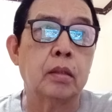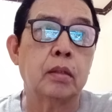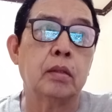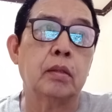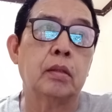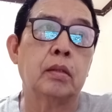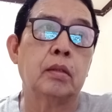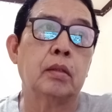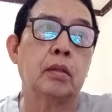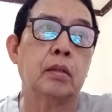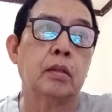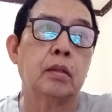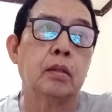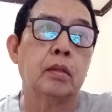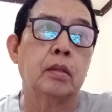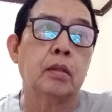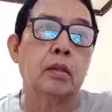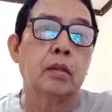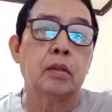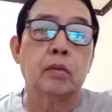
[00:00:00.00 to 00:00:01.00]
So it's,
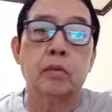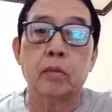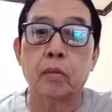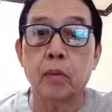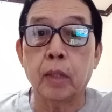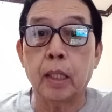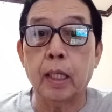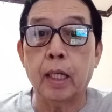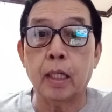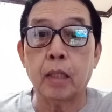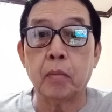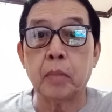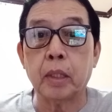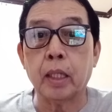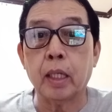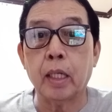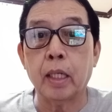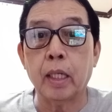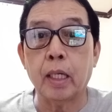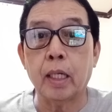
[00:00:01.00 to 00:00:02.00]
it's Wala rin
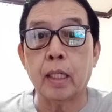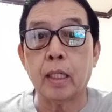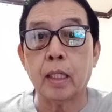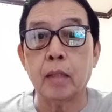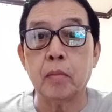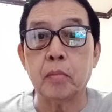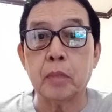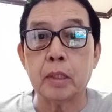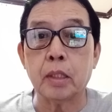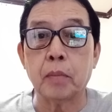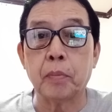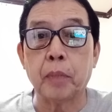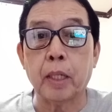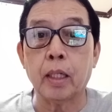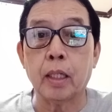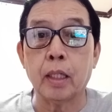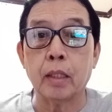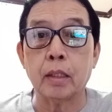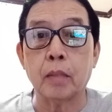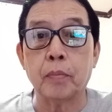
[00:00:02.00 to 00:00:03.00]
mangyayari, maski
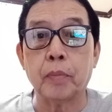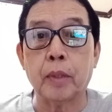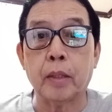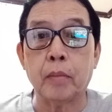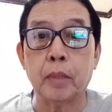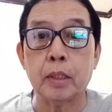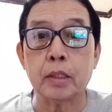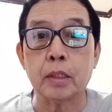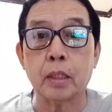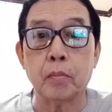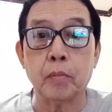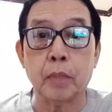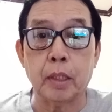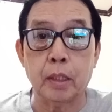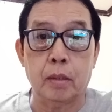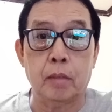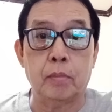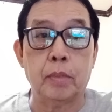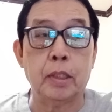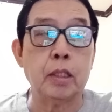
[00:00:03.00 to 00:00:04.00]
pakinggan niya pa, mas,
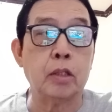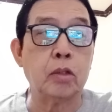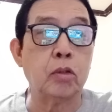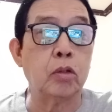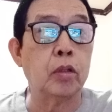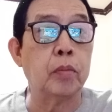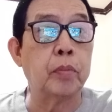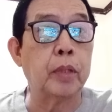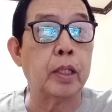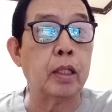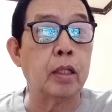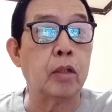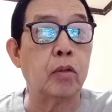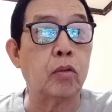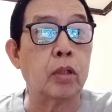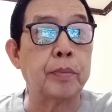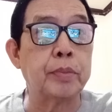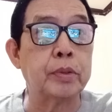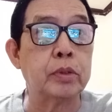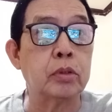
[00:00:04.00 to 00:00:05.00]
basta tuloy pa rin ang
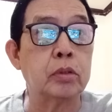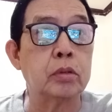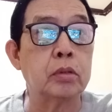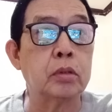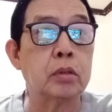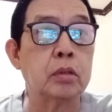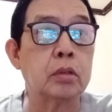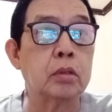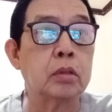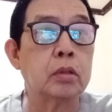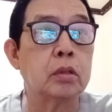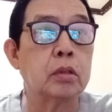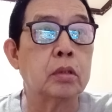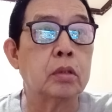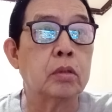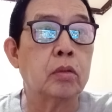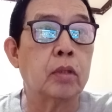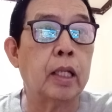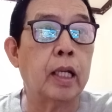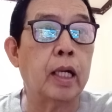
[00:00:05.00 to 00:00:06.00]
corruption.
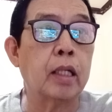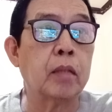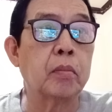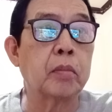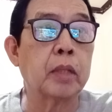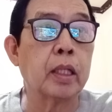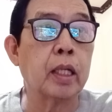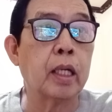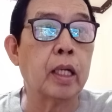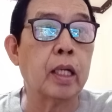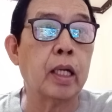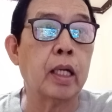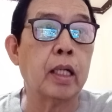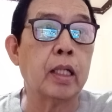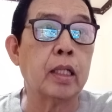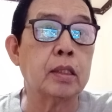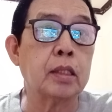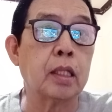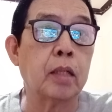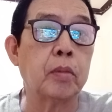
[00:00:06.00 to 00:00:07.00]
Wala rin
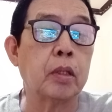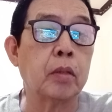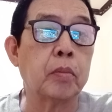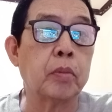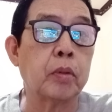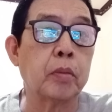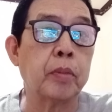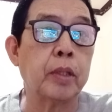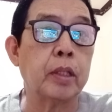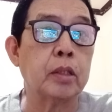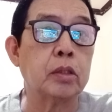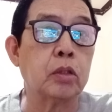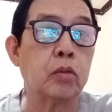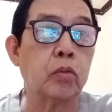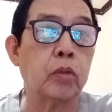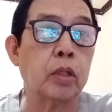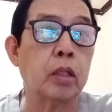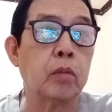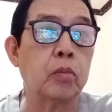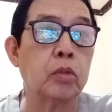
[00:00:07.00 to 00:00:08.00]
mangyayari, sabi ni Professor
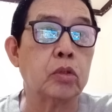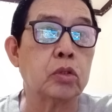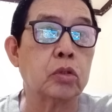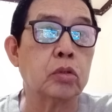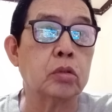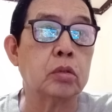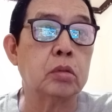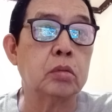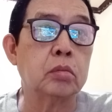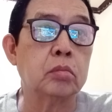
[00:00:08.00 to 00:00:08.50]
Winnie Monsod.